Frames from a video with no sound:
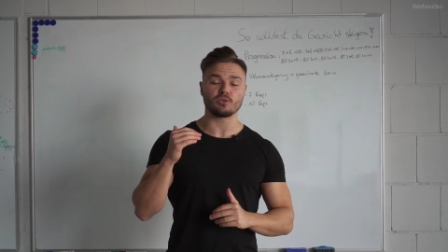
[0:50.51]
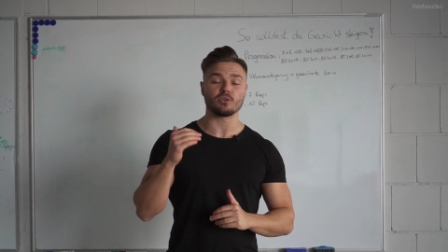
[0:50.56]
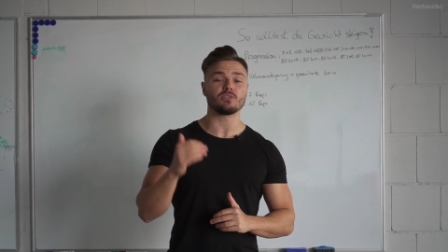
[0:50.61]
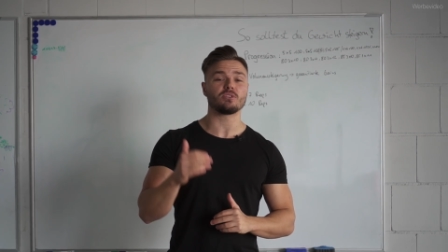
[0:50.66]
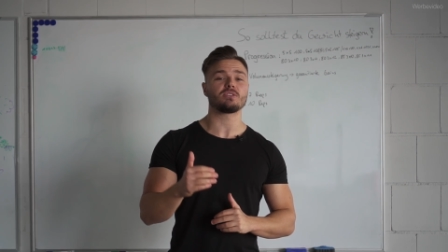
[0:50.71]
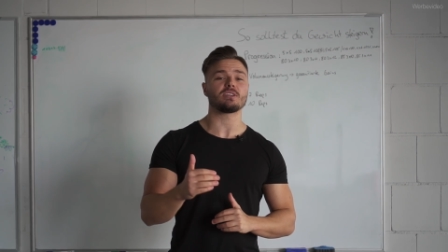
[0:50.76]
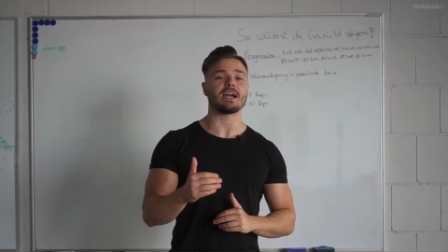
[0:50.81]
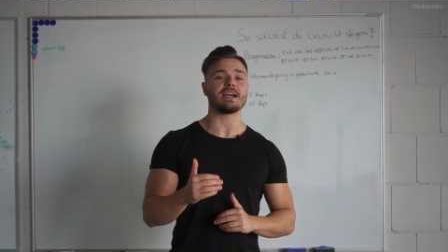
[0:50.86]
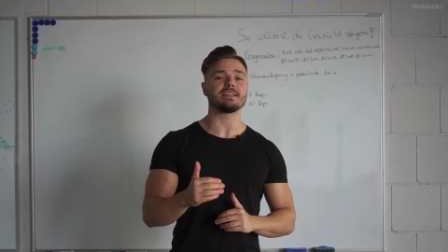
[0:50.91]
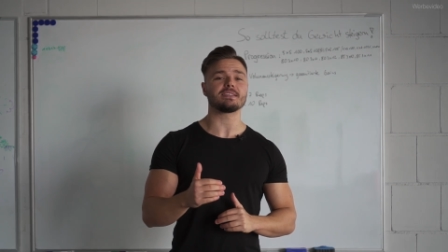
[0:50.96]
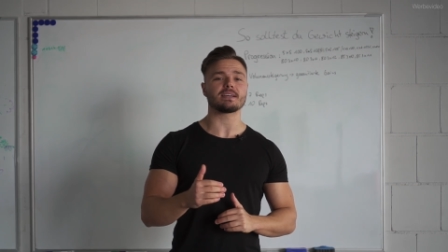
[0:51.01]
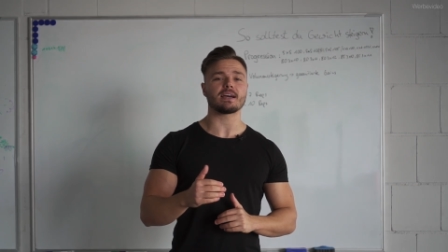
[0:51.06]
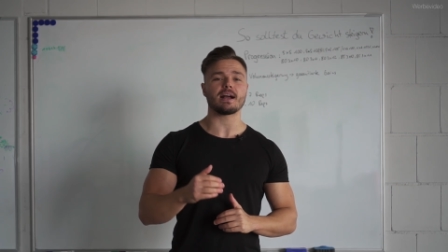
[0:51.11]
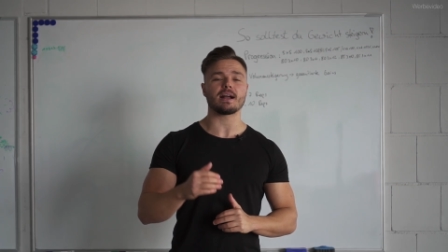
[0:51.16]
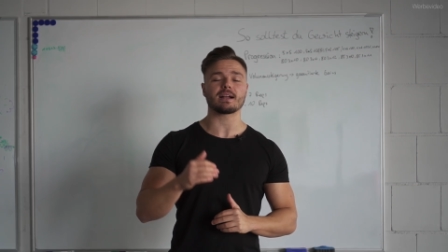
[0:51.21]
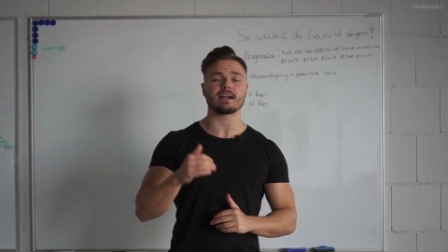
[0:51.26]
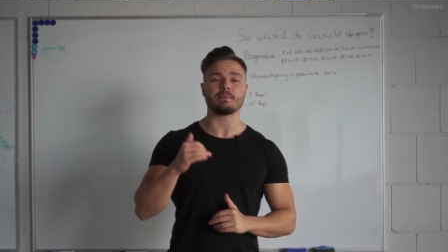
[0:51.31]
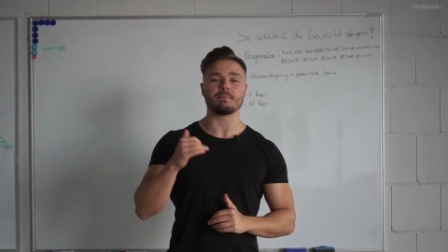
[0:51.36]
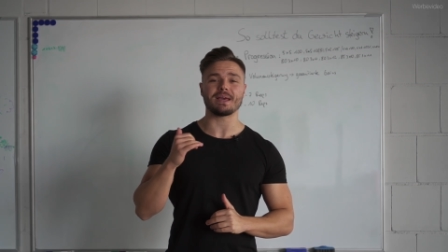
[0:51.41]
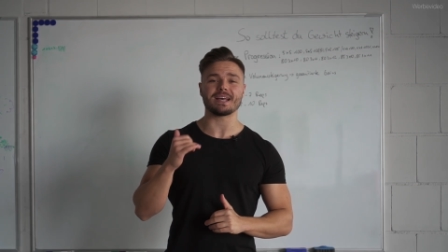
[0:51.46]
könnt ihr euch
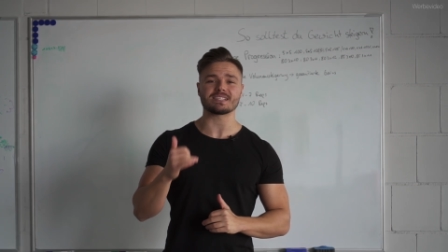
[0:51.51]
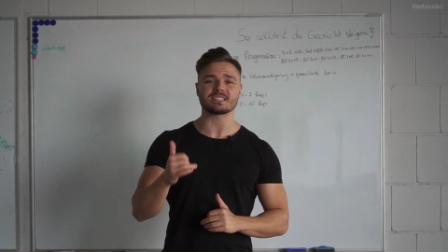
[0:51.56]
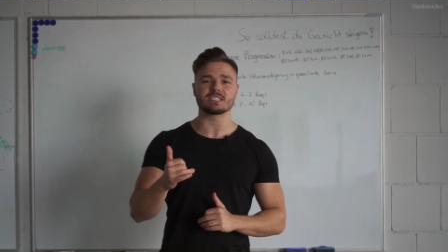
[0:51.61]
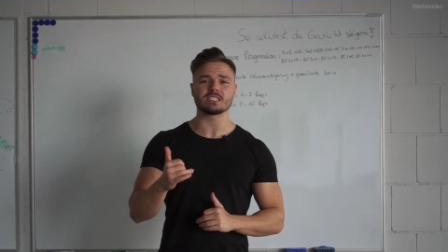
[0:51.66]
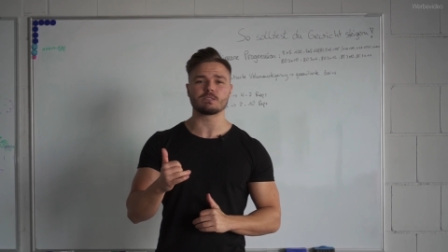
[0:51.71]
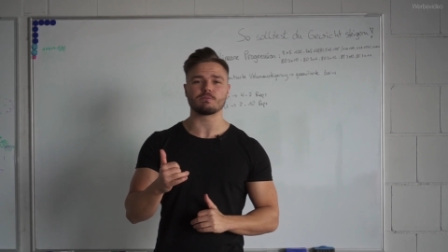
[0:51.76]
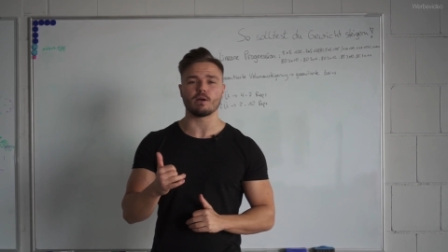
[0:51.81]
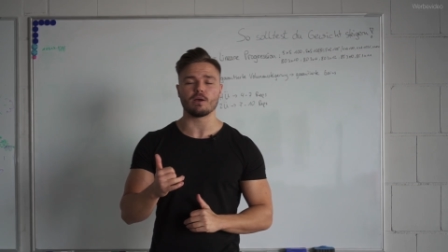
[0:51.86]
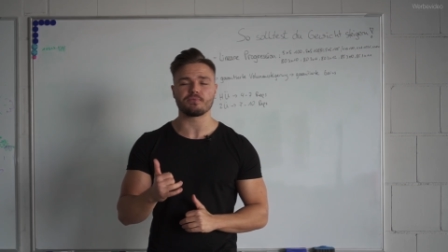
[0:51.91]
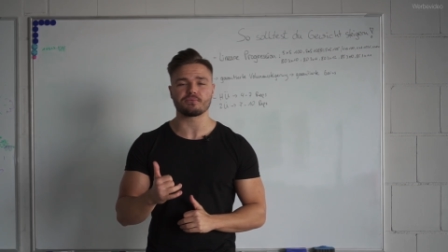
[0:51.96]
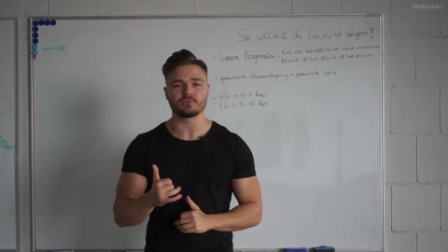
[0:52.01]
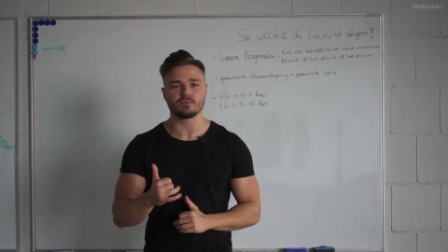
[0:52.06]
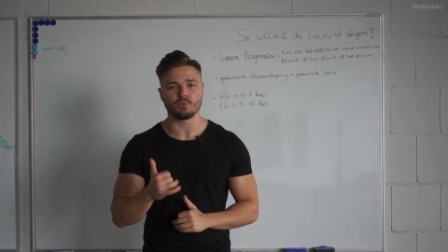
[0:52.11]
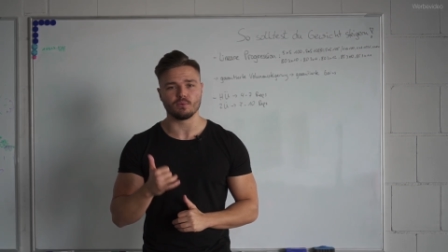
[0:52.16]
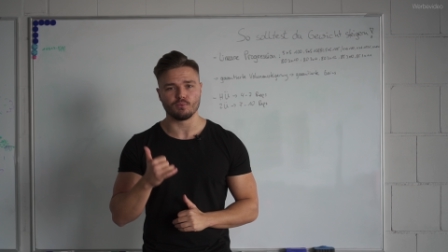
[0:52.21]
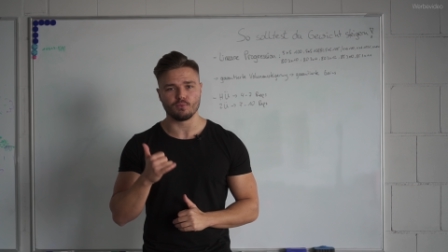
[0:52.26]
eintragen. Am 1.12.